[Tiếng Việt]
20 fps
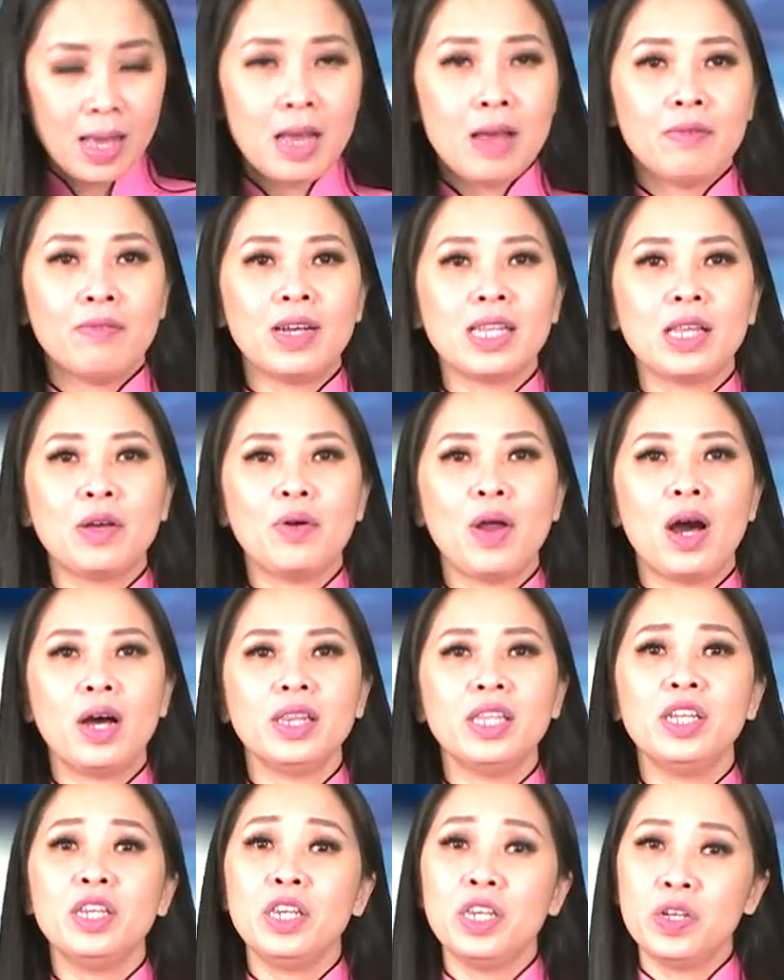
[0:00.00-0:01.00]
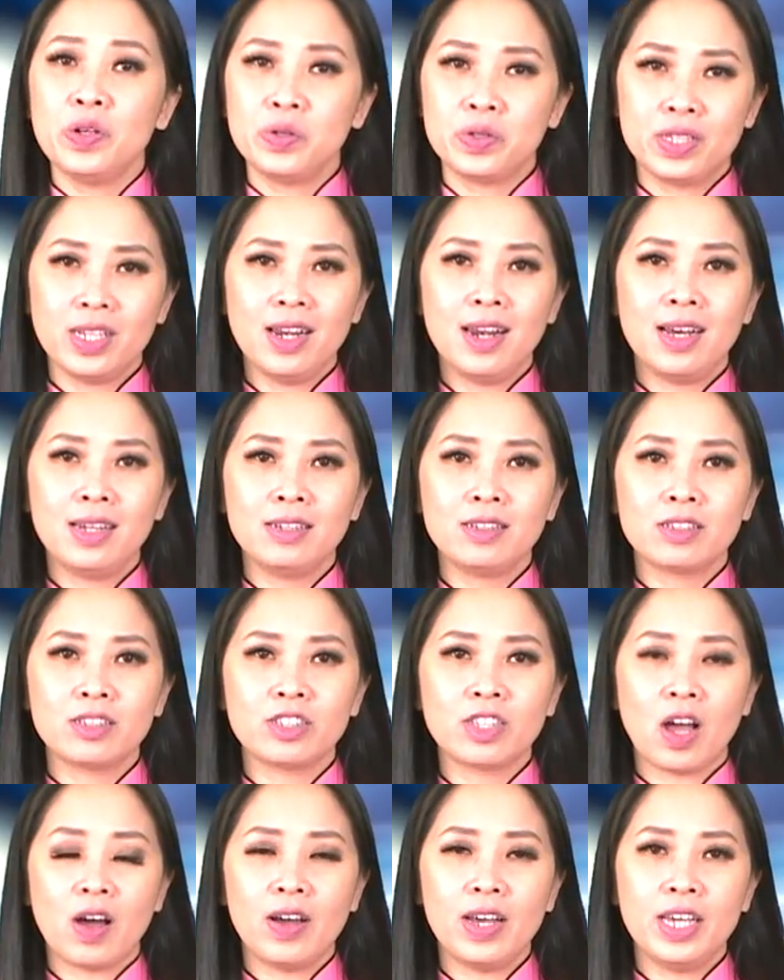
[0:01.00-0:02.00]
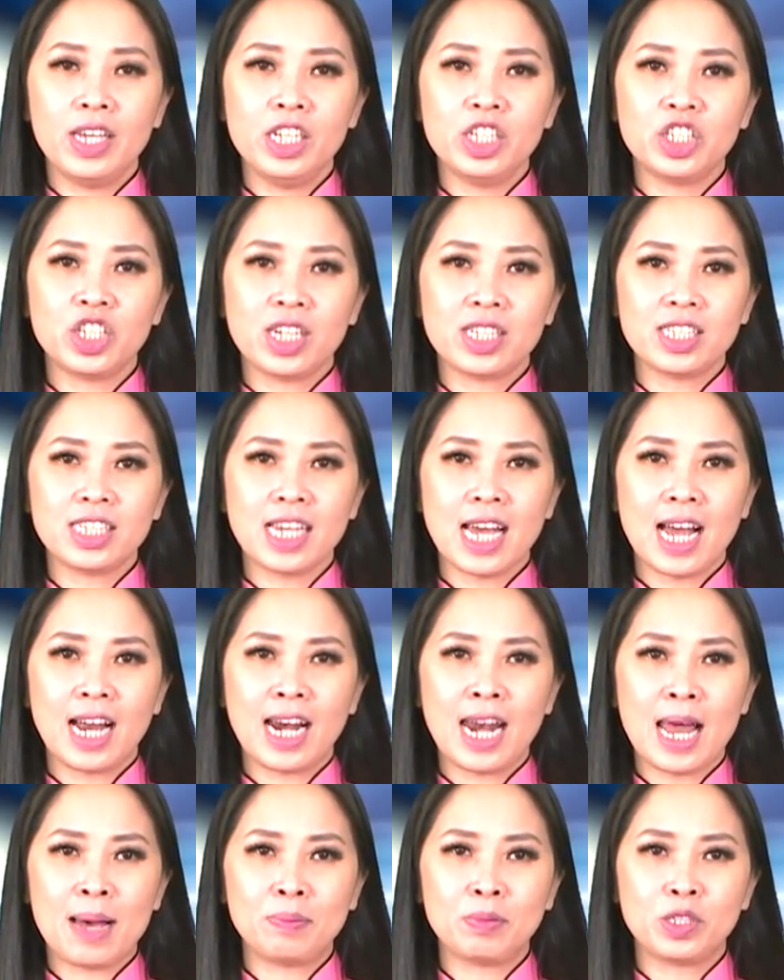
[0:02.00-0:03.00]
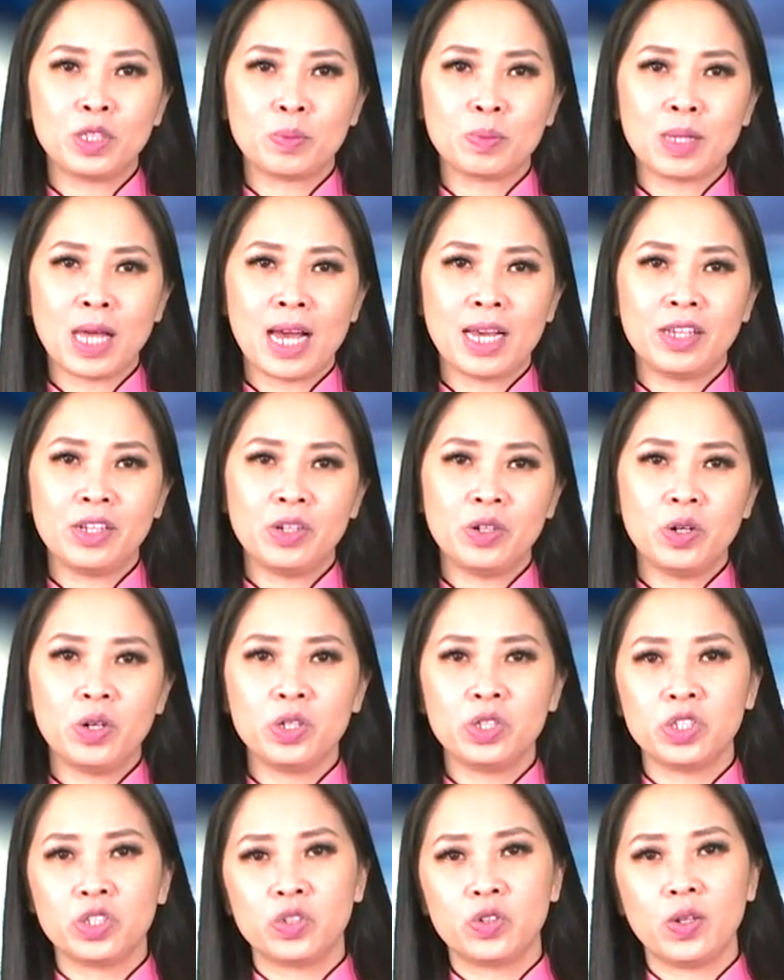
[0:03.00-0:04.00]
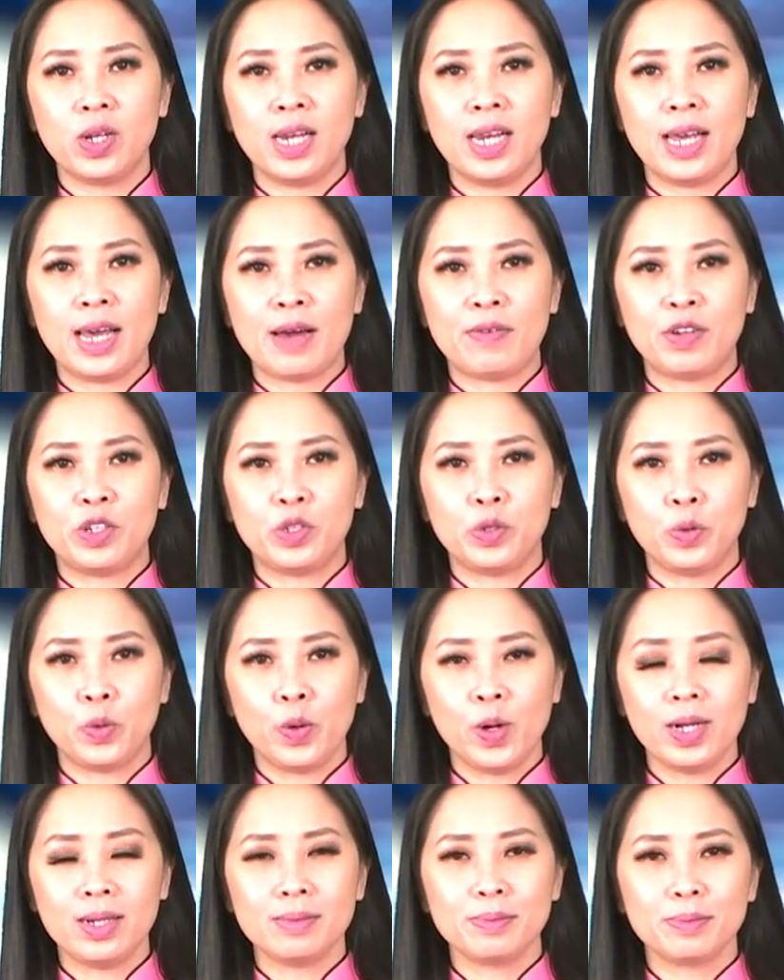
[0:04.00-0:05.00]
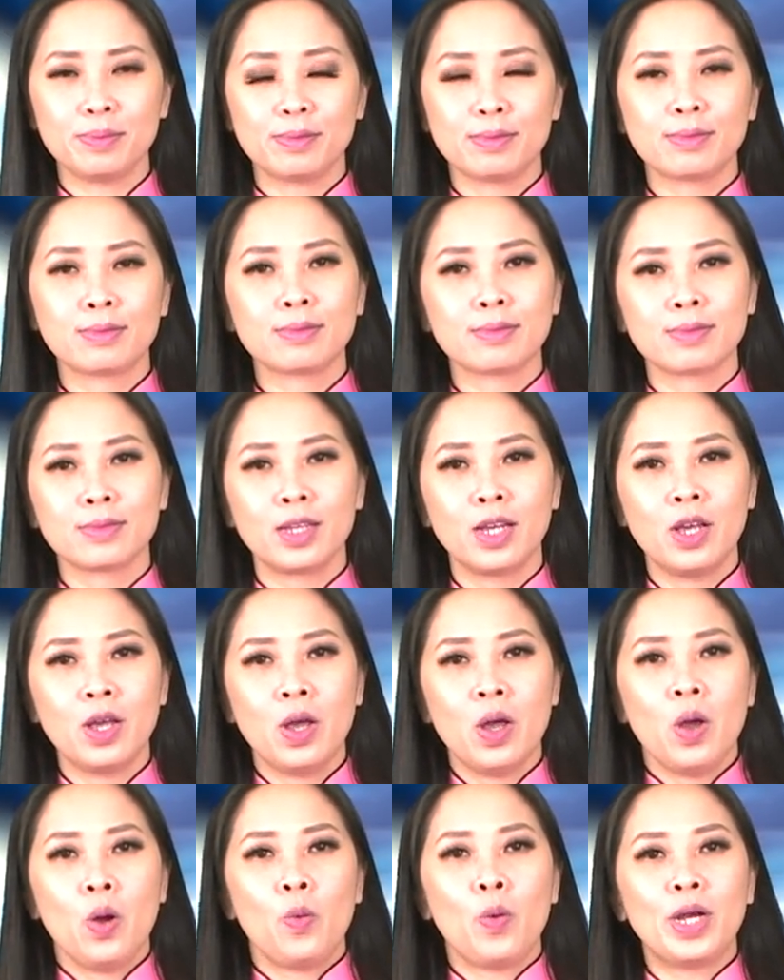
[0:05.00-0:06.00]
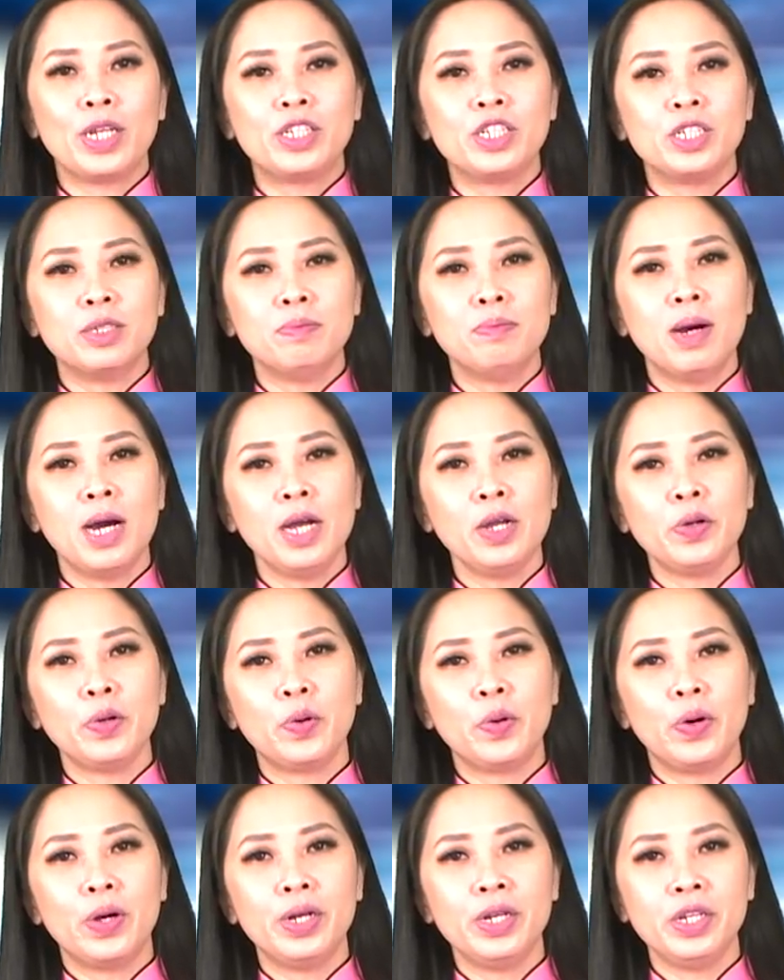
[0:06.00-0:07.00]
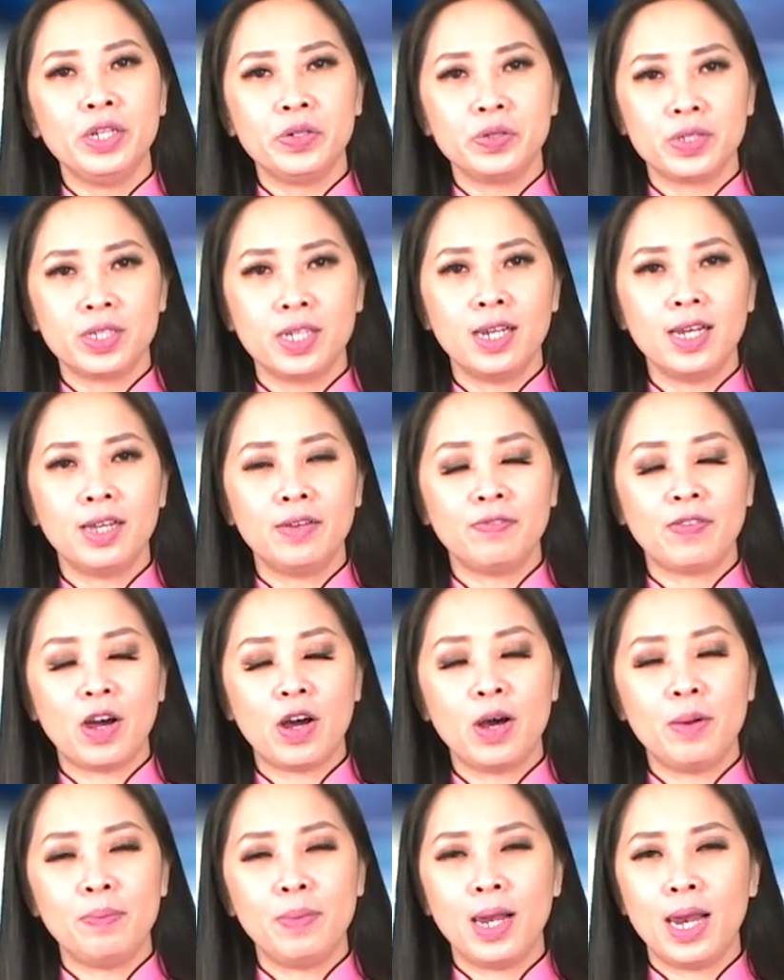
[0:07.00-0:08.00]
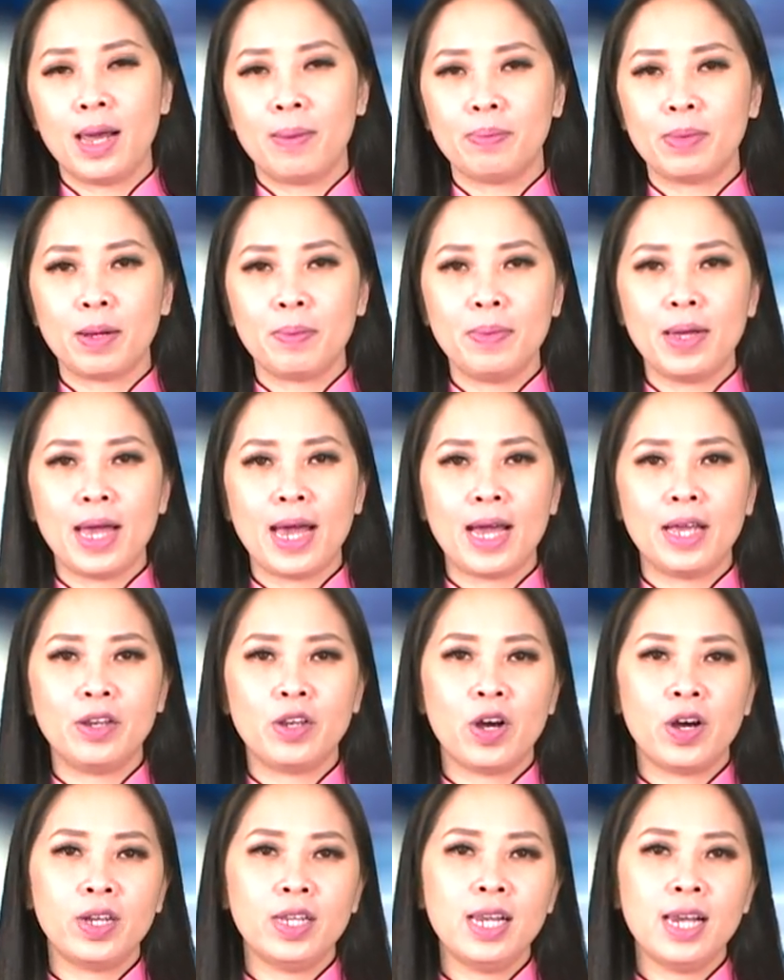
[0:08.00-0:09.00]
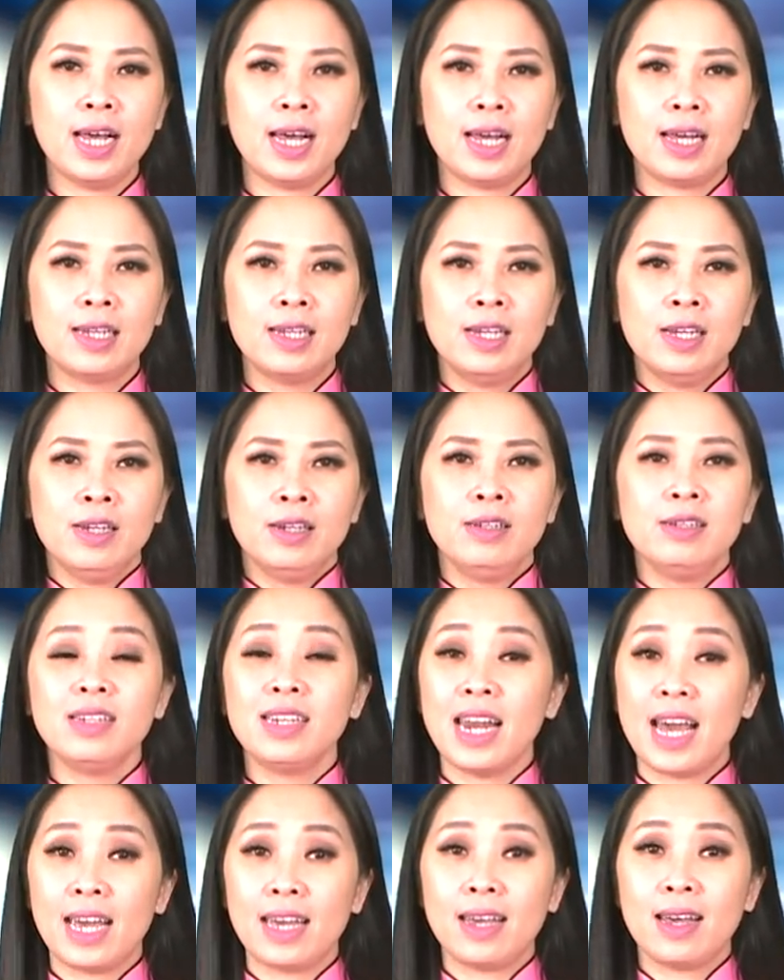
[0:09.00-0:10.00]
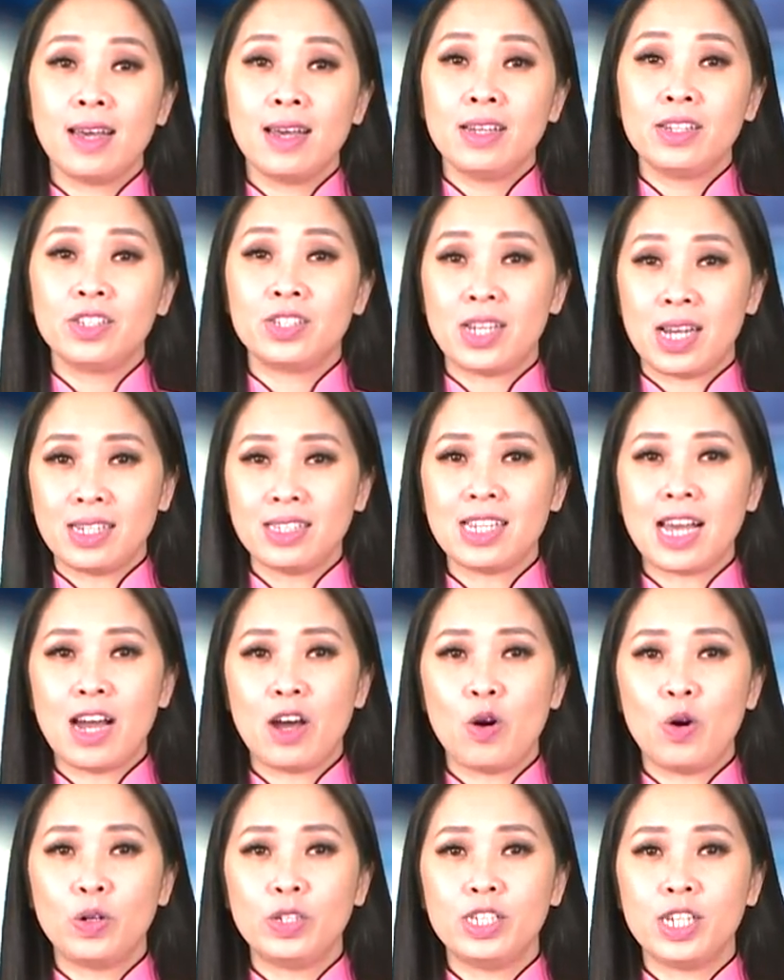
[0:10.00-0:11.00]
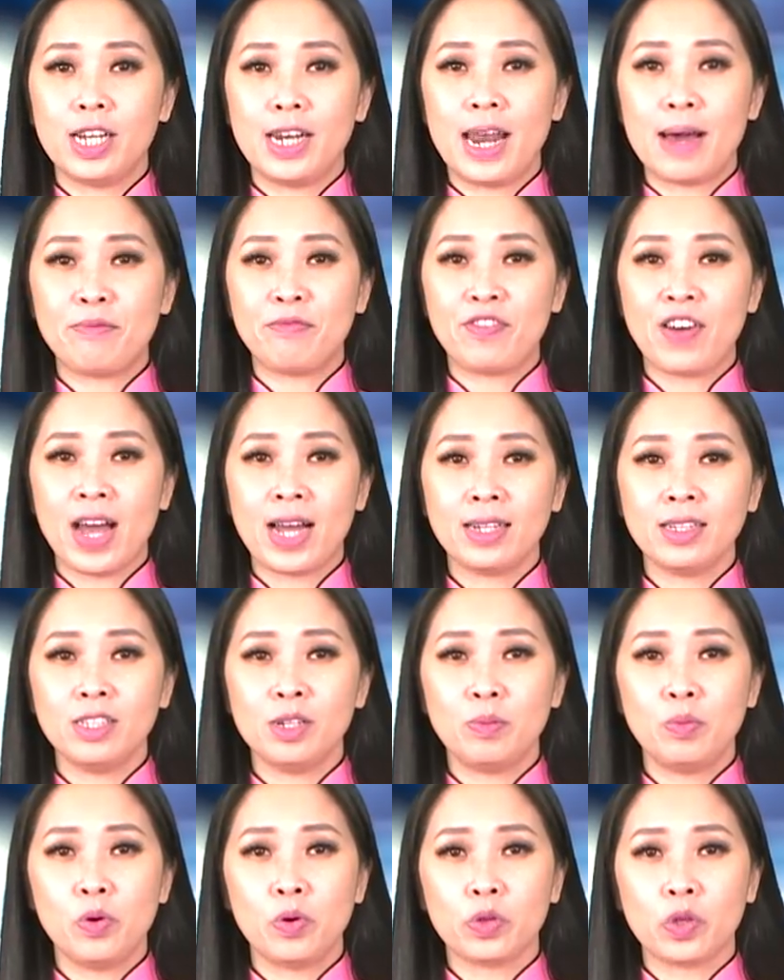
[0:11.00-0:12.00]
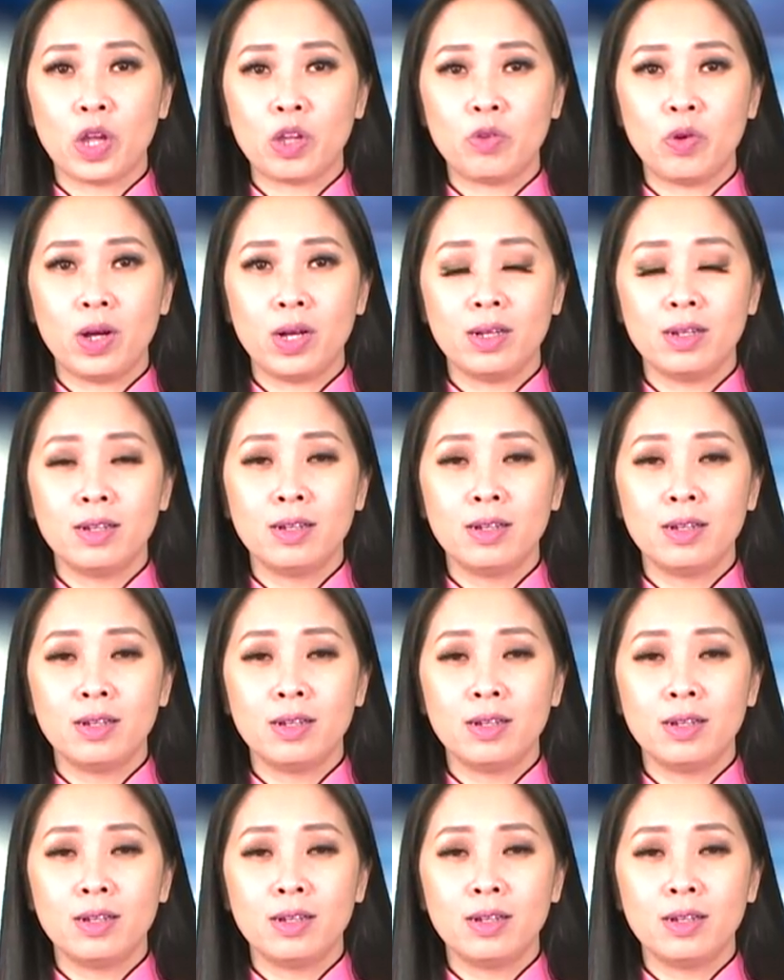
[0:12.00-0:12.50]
Và theo đó, thì New Zealand tỏ ý sẵn sàng làm trọng tài giữa Australia và Trung Quốc. Ngoại trưởng mới của New Zealand vào hôm 15 tháng 12 nói là nước này sẵn sàng hỗ trợ đàm phán cho cuộc thỏa thuận